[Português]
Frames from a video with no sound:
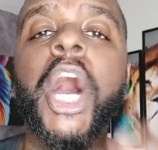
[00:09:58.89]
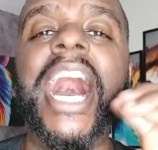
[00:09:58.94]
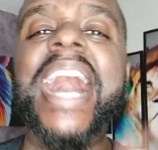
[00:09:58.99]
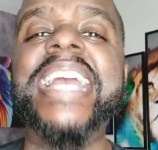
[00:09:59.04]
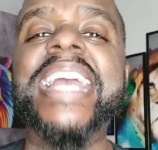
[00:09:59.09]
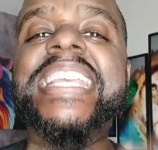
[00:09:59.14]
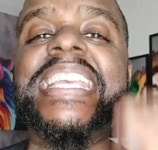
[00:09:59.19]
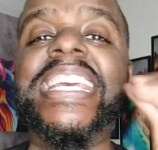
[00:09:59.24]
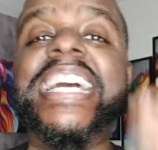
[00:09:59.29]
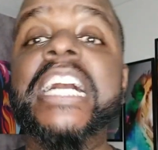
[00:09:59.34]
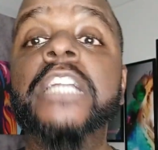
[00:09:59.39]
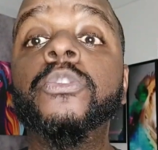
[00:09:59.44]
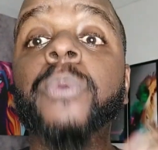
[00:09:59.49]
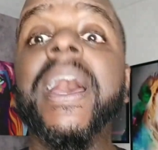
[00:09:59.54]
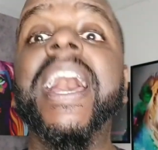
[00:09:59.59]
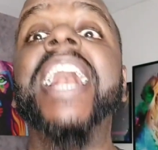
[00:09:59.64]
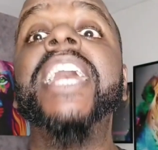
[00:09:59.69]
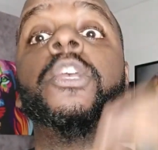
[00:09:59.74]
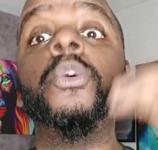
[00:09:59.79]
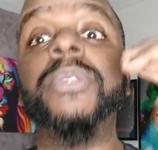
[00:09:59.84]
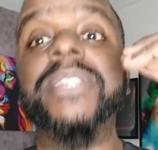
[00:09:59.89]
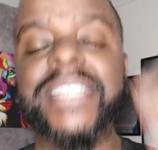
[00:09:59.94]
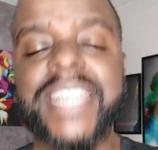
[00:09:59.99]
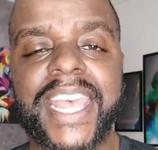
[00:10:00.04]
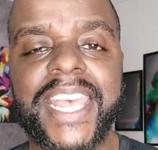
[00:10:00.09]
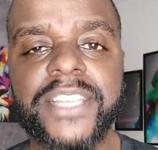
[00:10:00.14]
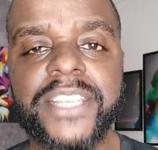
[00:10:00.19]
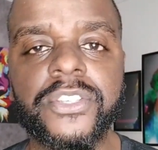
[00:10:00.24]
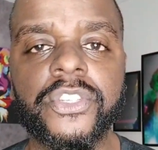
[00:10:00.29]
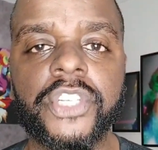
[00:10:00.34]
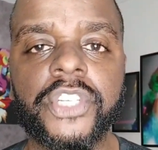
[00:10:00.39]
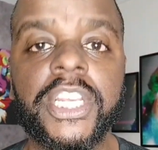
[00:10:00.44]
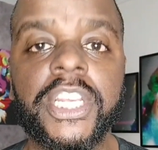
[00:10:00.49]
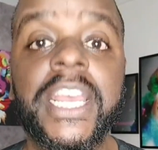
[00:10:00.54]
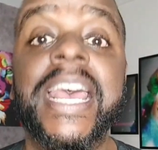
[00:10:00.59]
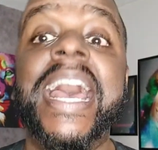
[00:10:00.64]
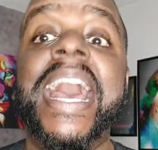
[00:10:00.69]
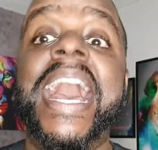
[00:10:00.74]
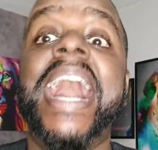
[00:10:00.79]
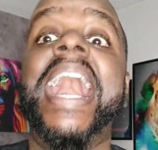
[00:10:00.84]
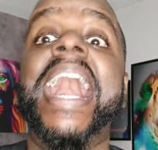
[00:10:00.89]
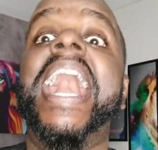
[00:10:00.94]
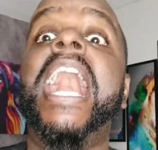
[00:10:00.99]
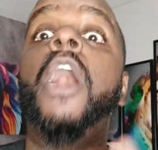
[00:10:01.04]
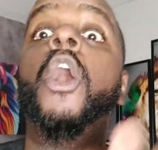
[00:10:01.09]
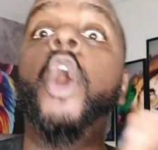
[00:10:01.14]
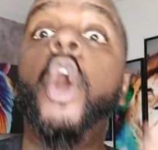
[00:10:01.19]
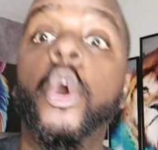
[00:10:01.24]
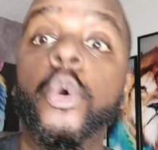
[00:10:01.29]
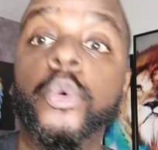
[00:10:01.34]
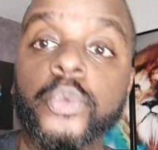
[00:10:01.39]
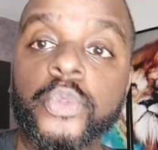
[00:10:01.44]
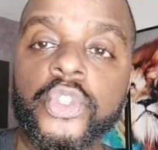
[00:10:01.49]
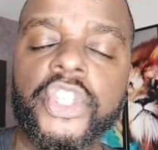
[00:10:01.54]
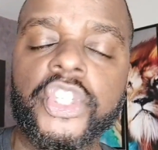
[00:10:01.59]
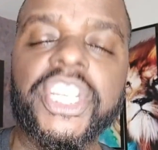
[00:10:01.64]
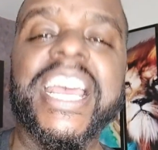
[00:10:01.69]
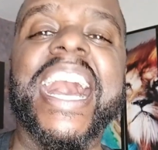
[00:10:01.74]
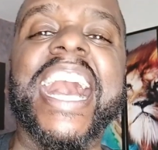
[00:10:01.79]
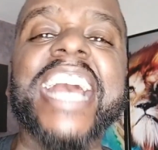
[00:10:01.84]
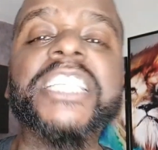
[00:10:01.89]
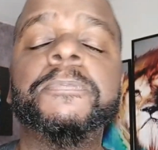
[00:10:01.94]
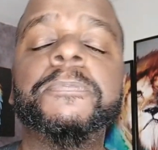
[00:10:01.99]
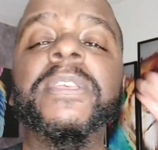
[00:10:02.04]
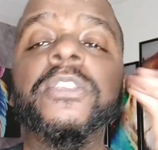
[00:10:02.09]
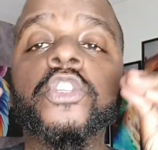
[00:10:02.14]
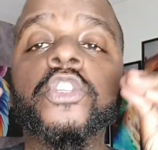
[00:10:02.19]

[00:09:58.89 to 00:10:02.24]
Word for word: Hackeando a Utest, aonde as